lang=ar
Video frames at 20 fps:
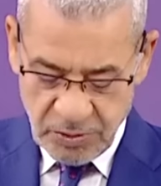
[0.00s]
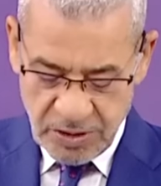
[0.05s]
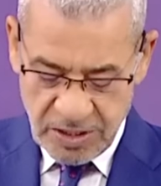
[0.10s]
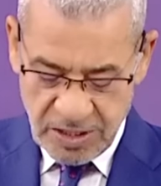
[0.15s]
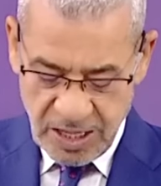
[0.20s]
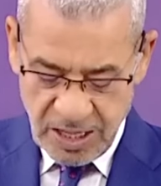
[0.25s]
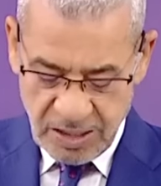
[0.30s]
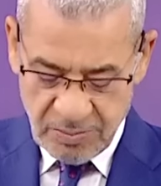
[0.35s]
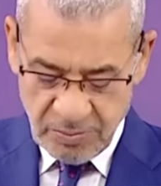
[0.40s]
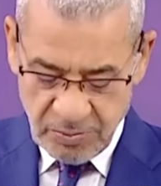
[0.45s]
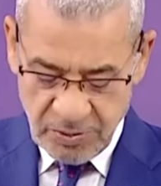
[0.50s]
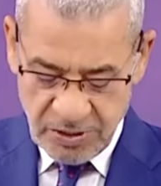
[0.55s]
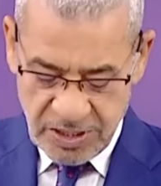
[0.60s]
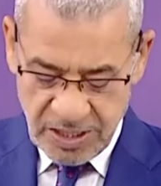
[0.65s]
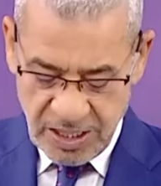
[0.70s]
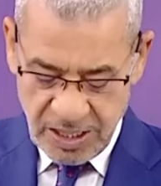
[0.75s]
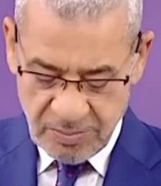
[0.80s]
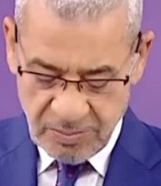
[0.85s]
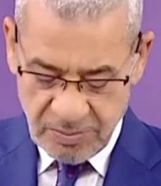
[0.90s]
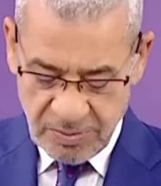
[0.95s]
والنعم
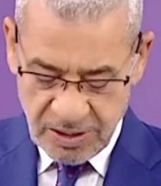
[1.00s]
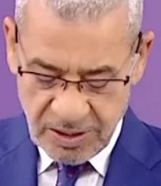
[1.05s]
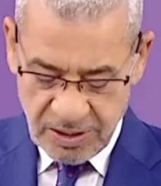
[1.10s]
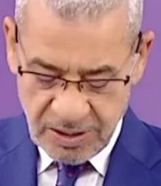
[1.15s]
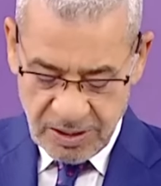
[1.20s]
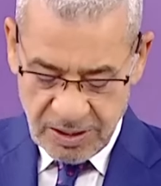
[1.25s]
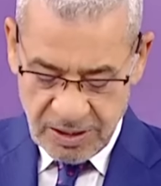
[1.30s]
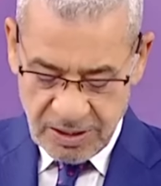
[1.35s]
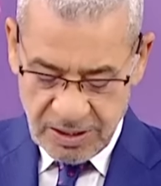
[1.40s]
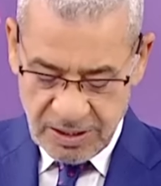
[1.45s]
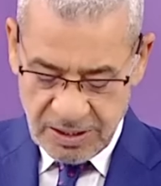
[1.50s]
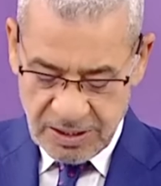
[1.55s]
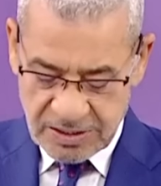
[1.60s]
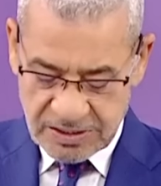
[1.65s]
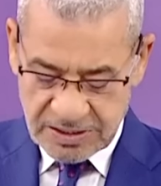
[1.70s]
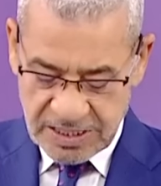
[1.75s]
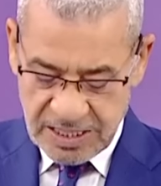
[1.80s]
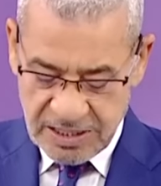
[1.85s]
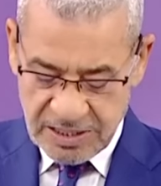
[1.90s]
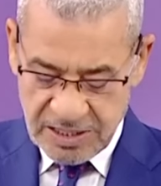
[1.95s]
والنعم آه،
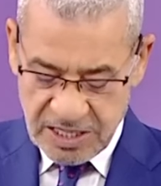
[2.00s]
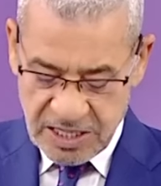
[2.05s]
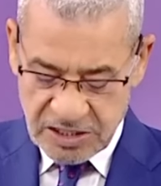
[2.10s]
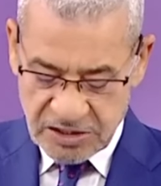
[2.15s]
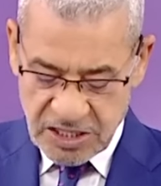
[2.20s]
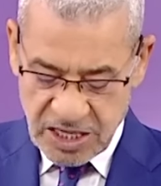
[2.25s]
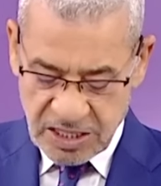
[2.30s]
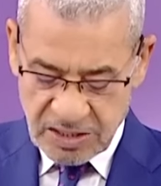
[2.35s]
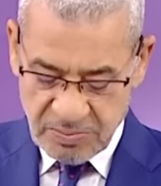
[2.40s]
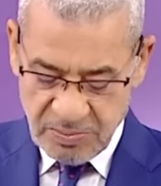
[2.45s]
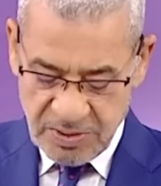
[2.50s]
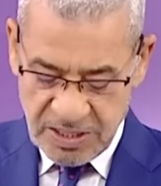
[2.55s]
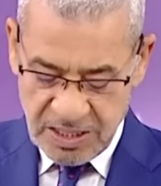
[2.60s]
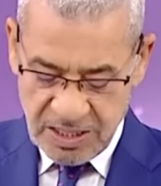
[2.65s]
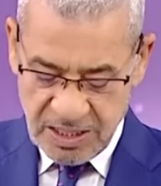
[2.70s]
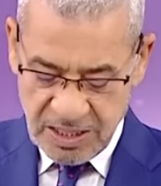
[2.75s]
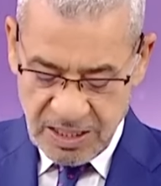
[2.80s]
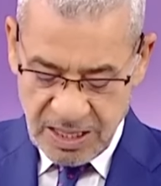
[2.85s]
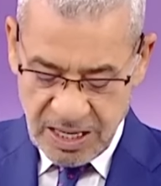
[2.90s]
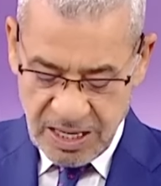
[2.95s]
سيدة نجاة من
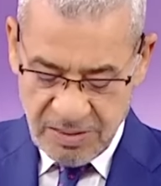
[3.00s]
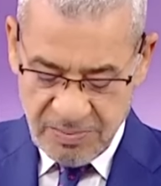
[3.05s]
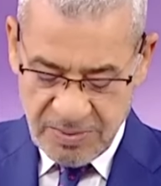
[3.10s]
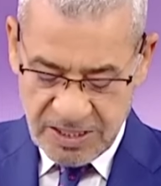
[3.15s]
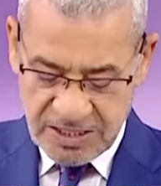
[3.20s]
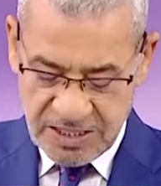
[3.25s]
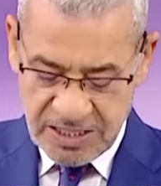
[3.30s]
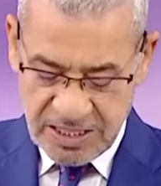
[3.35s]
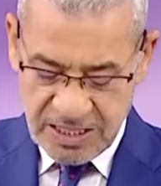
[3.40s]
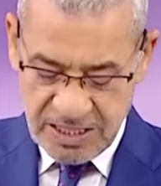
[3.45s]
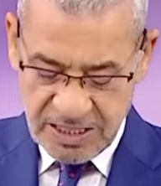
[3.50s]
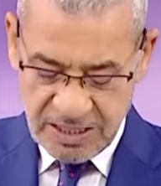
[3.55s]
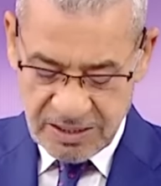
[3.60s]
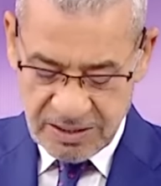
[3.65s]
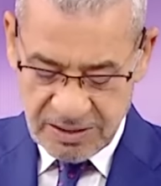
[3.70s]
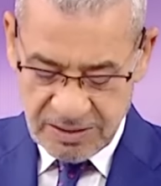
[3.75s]
أي مدينة؟